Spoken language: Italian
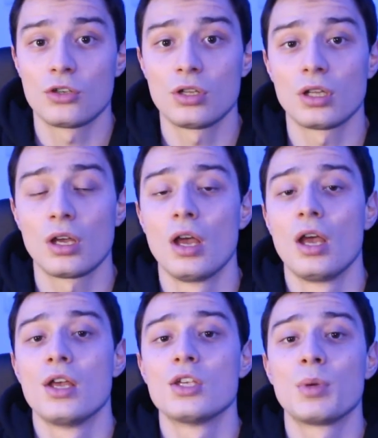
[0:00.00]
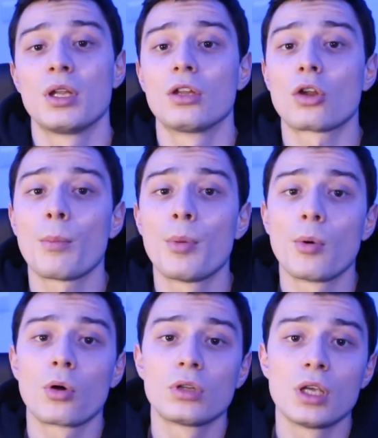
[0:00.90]
La gente spende troppo
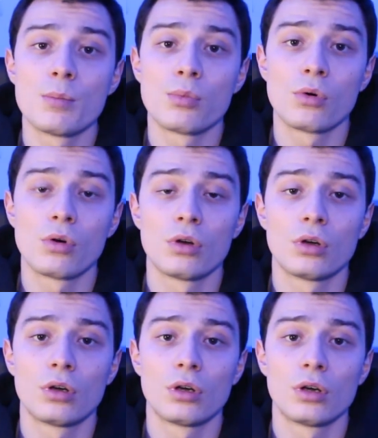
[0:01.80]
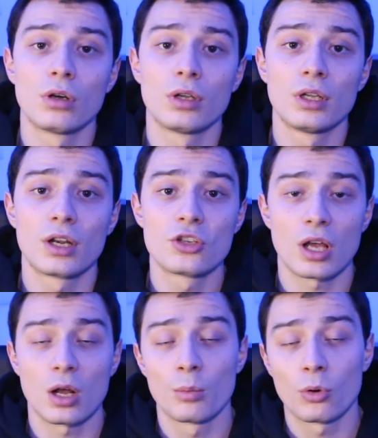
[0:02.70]
poco tempo eh, nel
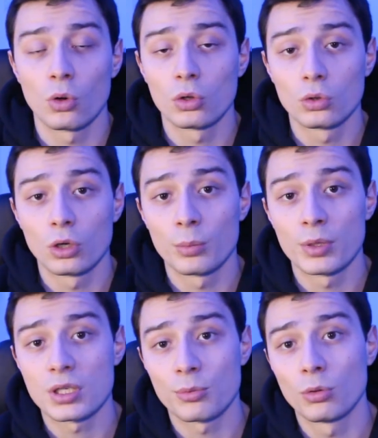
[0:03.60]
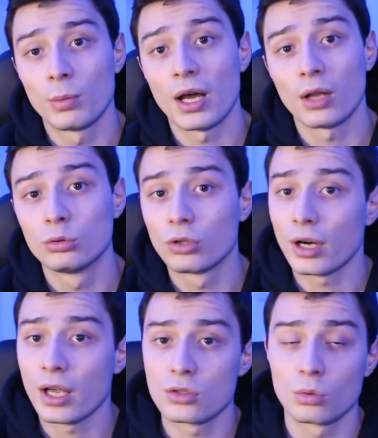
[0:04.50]
ricercare un prodotto e pensa più magari a tutto il
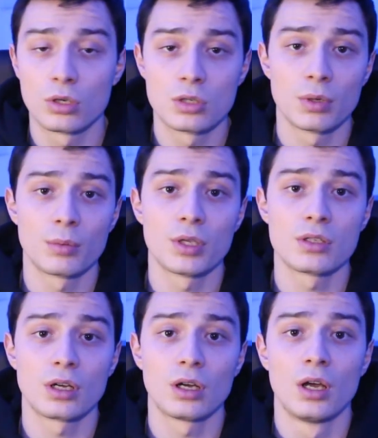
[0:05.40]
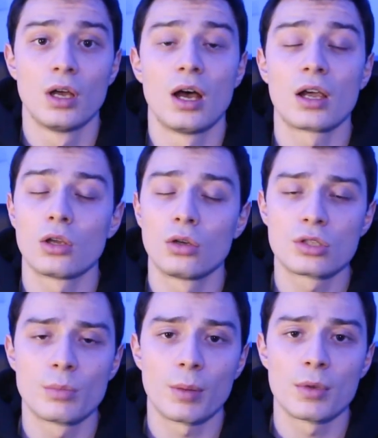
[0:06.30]
resto, quindi spe- pensa, anche io
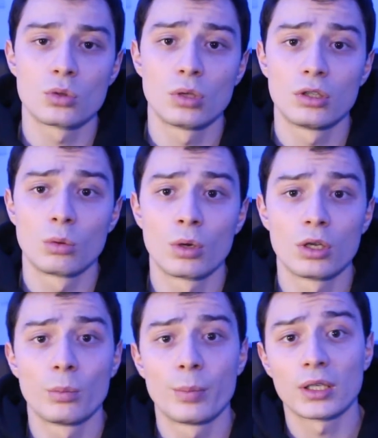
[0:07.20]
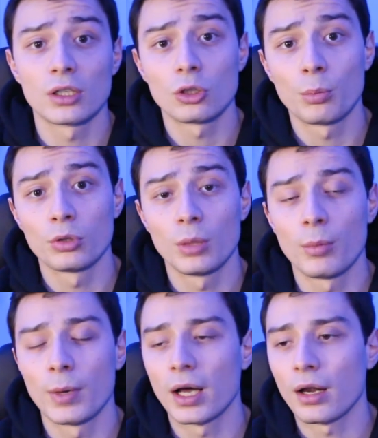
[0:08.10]
dico sempre ai miei studenti comunque di non perdere troppo
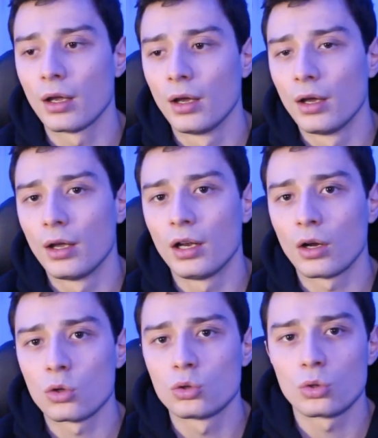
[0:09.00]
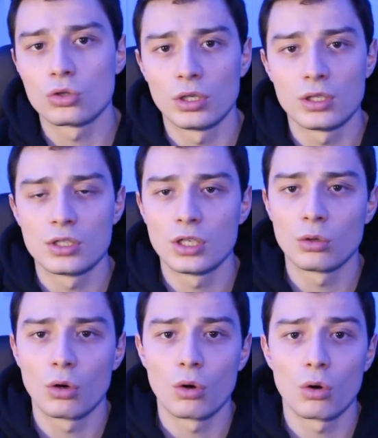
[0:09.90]
tempo magari nella costruzione del
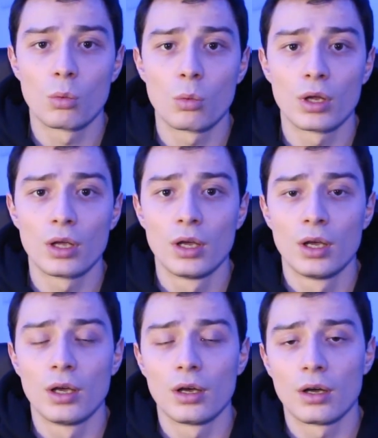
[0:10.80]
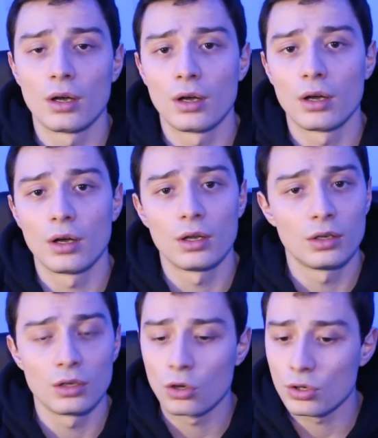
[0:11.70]
sito o comunque eh,
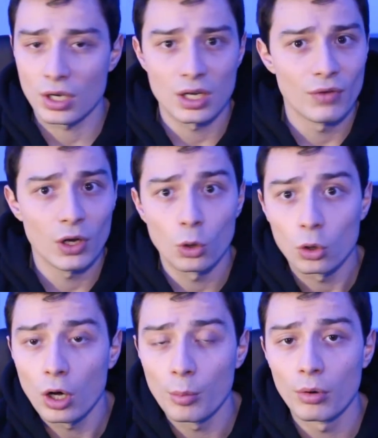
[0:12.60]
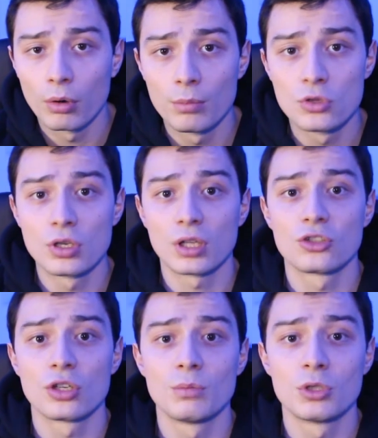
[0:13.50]
in cose che vengono dopo, bisogna,
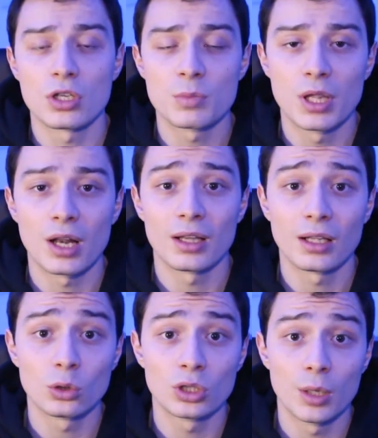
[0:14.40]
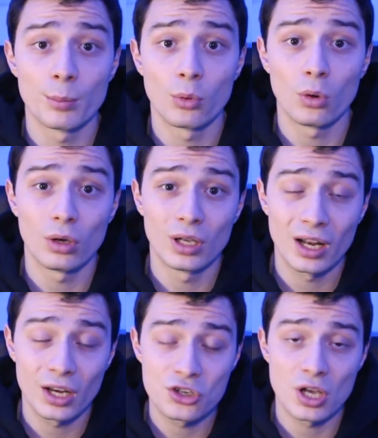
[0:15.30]
cioè, bisogna, spendere tanto tempo
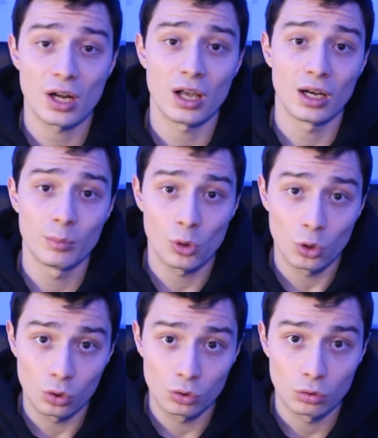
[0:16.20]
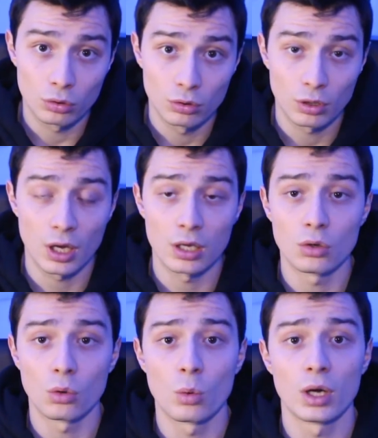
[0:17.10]
nella ricerca del prodotto, ok?
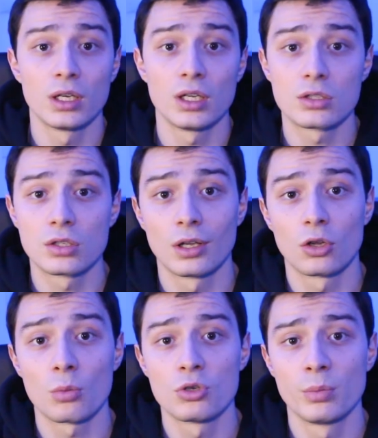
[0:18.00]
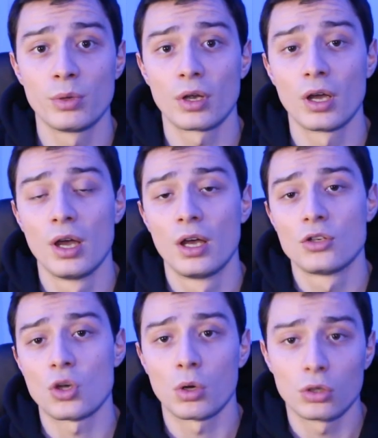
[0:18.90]
Io comunque all'inizio del dropshipping,
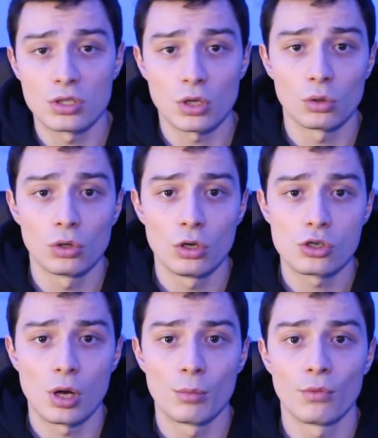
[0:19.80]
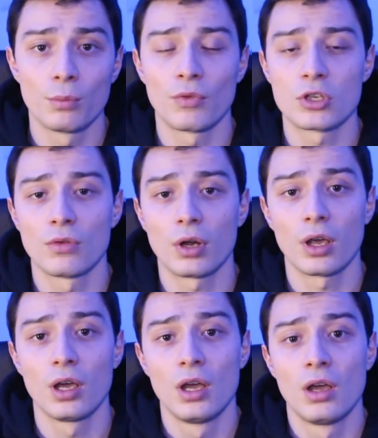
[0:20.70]
cioè quando ho iniziato io diciamo, mi facevo
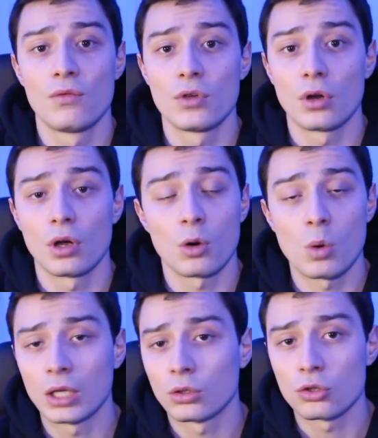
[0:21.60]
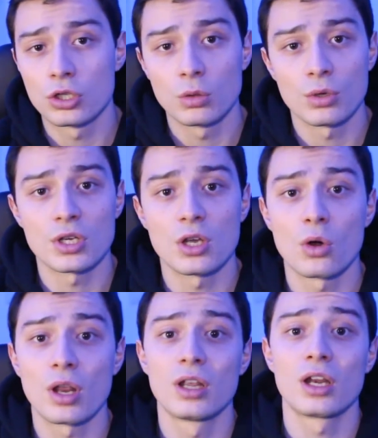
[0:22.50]
anche fino a 4, 5, 6
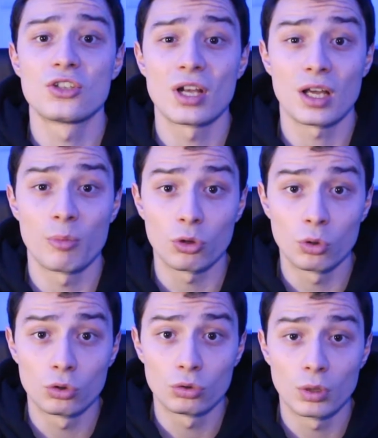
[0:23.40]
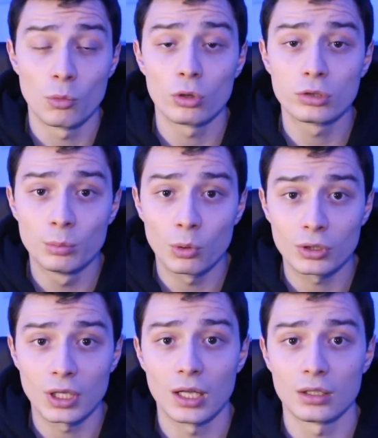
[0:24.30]
ore di ricerca prodotto, è molto
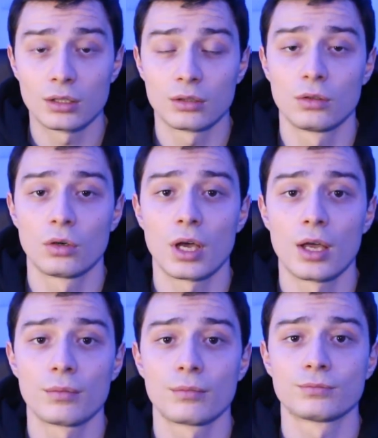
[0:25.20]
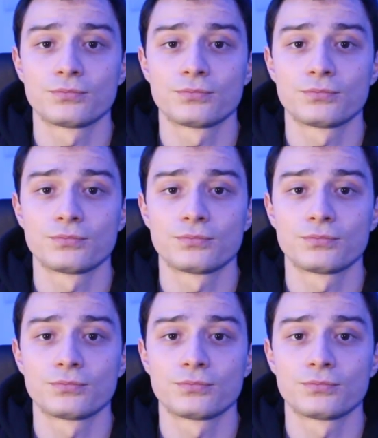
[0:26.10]
importante, ok?